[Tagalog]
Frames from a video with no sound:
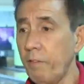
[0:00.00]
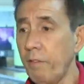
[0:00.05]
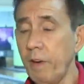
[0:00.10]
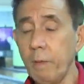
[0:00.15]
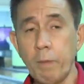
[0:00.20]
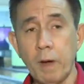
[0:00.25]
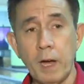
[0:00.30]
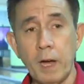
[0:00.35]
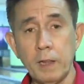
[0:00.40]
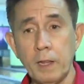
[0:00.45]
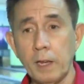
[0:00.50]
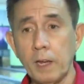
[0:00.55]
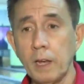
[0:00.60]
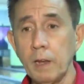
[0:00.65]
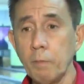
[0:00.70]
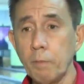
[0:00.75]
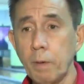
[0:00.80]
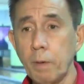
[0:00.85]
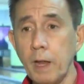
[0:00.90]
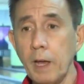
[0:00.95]
everybody
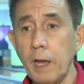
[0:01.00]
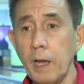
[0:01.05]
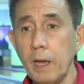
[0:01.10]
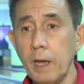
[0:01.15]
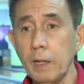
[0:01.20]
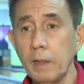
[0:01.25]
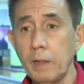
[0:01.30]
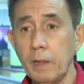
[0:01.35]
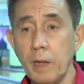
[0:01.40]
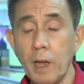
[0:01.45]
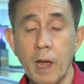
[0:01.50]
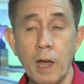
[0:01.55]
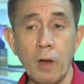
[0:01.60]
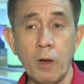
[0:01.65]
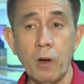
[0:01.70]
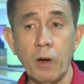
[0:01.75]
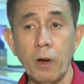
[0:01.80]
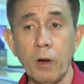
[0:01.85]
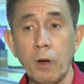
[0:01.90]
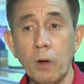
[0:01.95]
can play it,
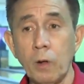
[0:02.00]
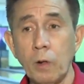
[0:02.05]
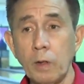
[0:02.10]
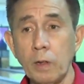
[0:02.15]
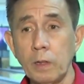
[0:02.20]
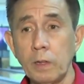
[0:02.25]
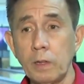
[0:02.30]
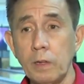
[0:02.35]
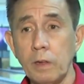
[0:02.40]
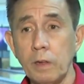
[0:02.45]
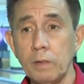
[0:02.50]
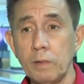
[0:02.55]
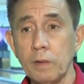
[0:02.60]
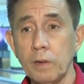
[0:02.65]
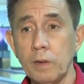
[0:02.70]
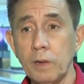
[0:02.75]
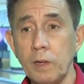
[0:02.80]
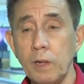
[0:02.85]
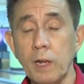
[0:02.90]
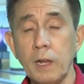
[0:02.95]
young or old.
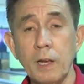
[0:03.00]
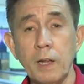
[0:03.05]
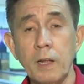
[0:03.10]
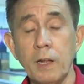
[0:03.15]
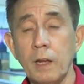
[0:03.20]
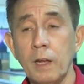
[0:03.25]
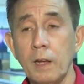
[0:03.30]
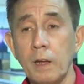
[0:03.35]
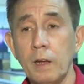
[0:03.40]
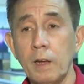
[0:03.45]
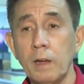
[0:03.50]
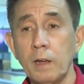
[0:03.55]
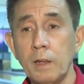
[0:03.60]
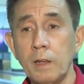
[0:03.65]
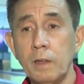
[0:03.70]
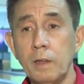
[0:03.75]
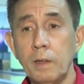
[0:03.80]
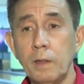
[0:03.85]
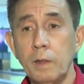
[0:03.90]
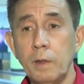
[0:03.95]
So yan ang,
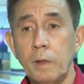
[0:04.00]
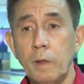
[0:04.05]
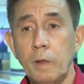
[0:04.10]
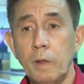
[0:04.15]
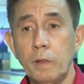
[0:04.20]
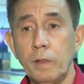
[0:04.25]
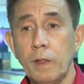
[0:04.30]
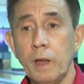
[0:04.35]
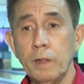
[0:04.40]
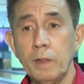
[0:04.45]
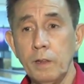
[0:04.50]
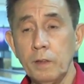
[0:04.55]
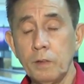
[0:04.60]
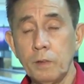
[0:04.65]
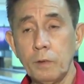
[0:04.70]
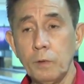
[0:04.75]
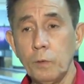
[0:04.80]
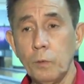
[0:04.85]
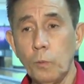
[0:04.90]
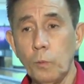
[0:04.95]
that
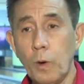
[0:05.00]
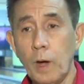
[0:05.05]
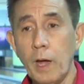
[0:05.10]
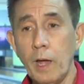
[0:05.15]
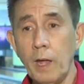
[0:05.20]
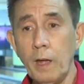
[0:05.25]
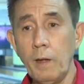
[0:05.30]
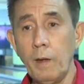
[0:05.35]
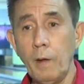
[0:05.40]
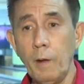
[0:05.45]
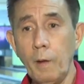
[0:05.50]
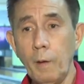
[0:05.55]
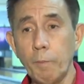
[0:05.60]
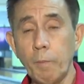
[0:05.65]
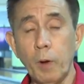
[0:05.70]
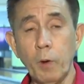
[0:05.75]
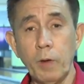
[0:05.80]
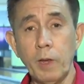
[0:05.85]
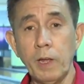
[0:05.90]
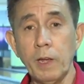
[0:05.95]
is why
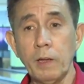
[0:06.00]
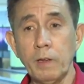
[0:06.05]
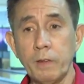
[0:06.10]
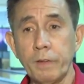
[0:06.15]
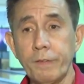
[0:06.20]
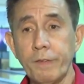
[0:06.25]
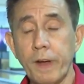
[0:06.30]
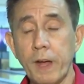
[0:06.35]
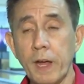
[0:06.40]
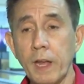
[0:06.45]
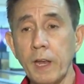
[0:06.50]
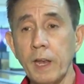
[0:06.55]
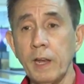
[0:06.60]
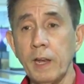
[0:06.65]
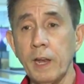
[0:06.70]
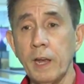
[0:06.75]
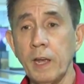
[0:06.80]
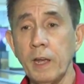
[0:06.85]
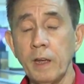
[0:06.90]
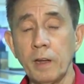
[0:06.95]
bowling is fun
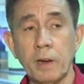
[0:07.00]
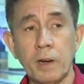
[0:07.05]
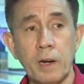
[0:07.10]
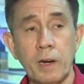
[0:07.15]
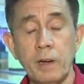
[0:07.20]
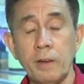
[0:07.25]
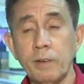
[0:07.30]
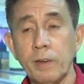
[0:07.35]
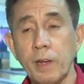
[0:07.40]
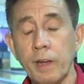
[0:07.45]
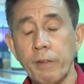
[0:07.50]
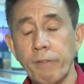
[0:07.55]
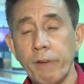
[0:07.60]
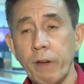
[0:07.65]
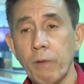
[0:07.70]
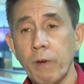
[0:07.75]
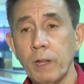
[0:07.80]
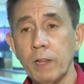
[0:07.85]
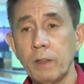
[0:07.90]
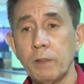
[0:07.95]
and I encourage
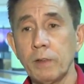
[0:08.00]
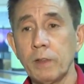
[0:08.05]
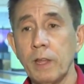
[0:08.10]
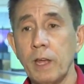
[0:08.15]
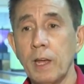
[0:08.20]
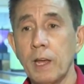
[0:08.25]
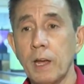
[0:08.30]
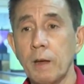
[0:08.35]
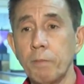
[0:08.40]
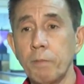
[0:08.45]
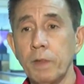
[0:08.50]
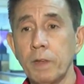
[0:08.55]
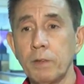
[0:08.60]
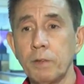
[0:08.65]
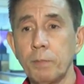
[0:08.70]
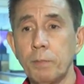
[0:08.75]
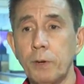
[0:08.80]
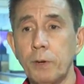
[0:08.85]
everyone to take up the